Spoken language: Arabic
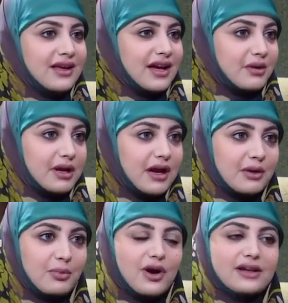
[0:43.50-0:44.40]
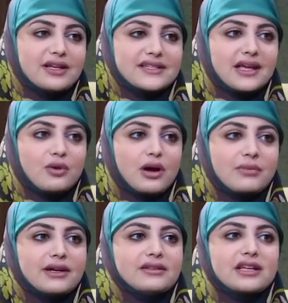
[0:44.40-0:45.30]
كربلاء المقدسه
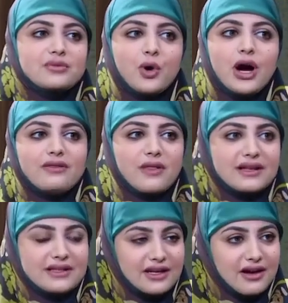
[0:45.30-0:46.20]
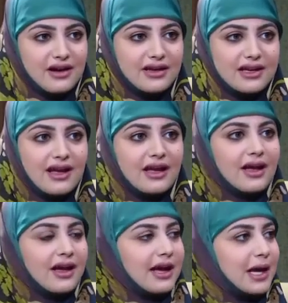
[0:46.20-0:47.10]
وبعده محافظات العراقيه
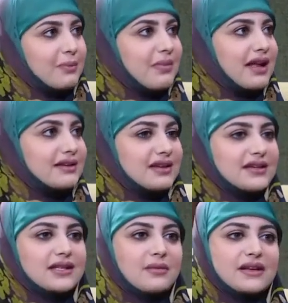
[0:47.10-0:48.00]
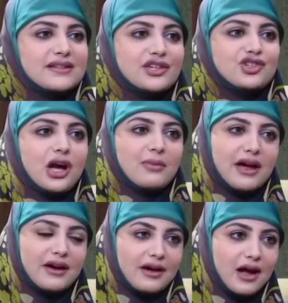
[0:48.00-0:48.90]
حملت اسم انسجام
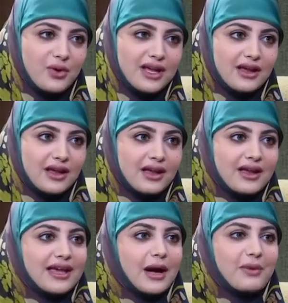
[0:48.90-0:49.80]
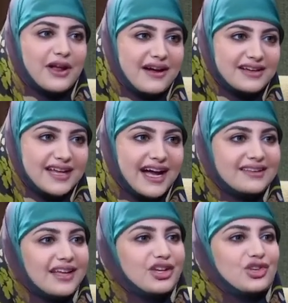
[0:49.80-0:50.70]
الغراوي صحيح. كبراند حتى